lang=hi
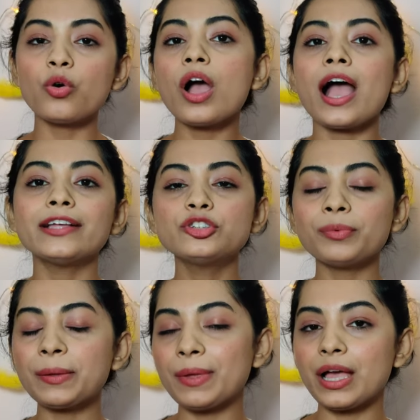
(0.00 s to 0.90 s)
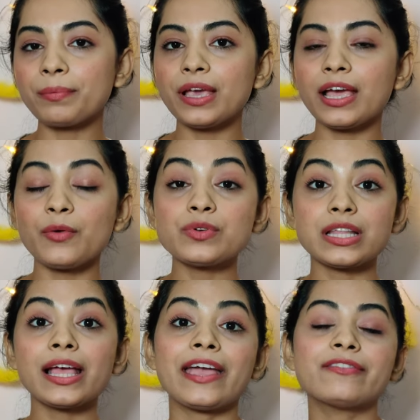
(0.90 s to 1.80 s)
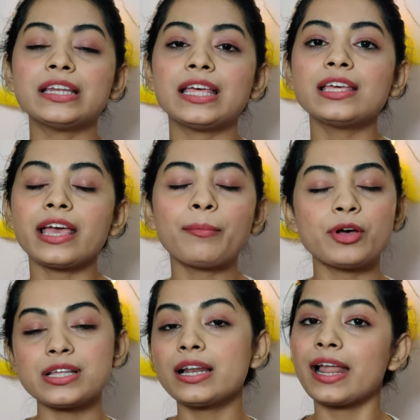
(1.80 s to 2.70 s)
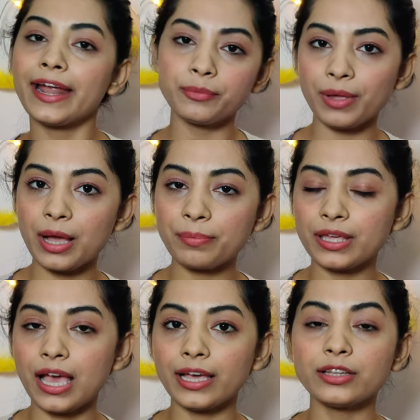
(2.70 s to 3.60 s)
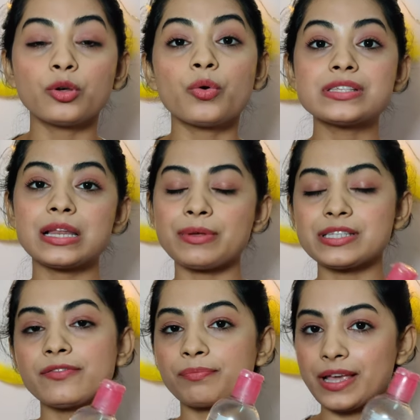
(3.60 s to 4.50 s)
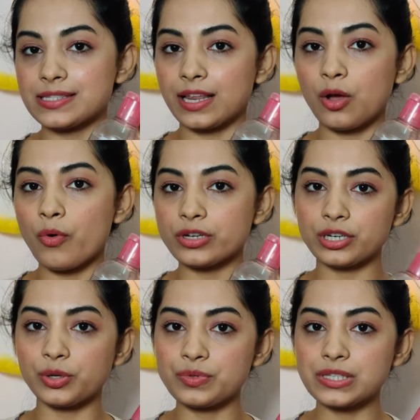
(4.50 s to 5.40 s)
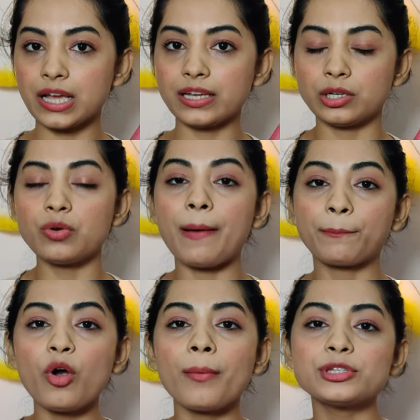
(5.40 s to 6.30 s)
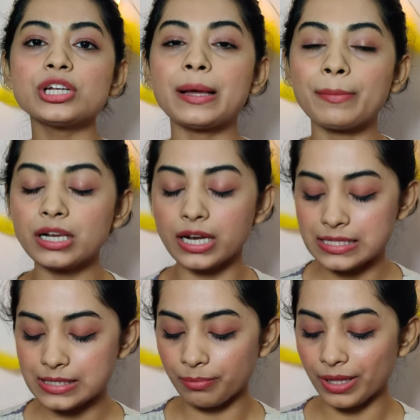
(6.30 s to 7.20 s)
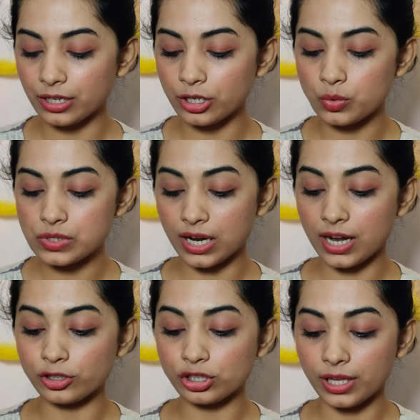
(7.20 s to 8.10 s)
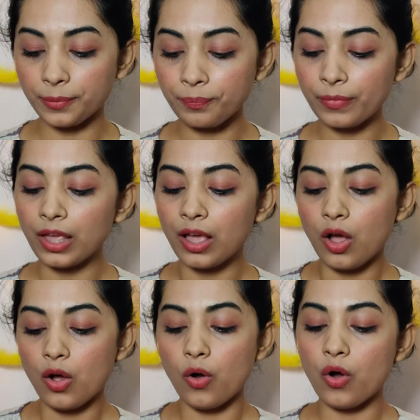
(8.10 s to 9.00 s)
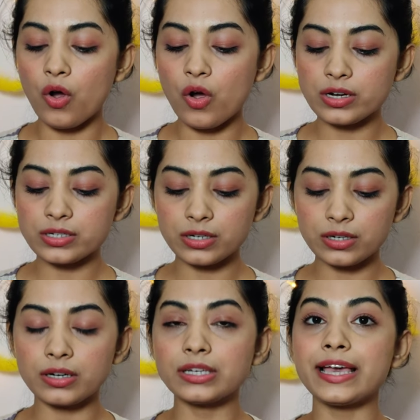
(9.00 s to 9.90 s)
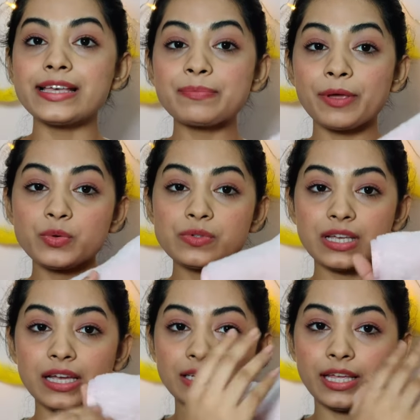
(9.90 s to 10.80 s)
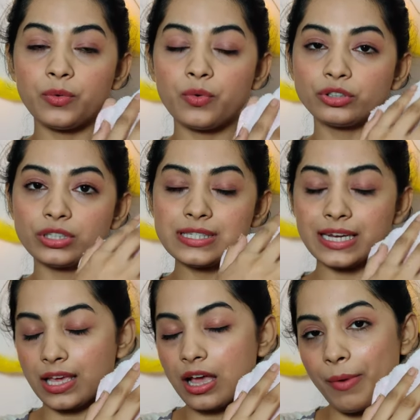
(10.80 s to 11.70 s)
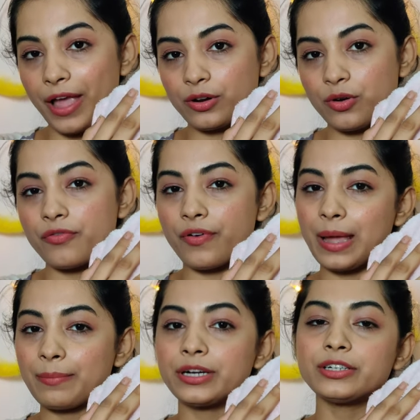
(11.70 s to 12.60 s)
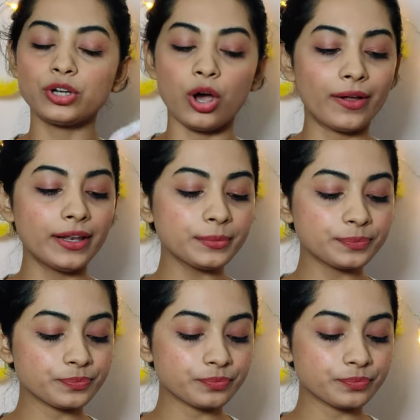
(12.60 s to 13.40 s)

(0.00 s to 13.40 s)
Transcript: तो आज जो मैंने मेकअप किया है ना वो ज़्यादा हैवी नहीं किया है बहुत ज़्यादा लाइट मेकअप किया है तो इसलिए मैं सिर्फ माइसेला वाटर यूज़ कर रही हूँ आपको हमेशा डबल क्लेंस मेथड यूज़ करना चाहिए और येस uh, मैं यूज़ कर रही हूँ कुछ इस तरीके का माइक्रो फाइबर टॉल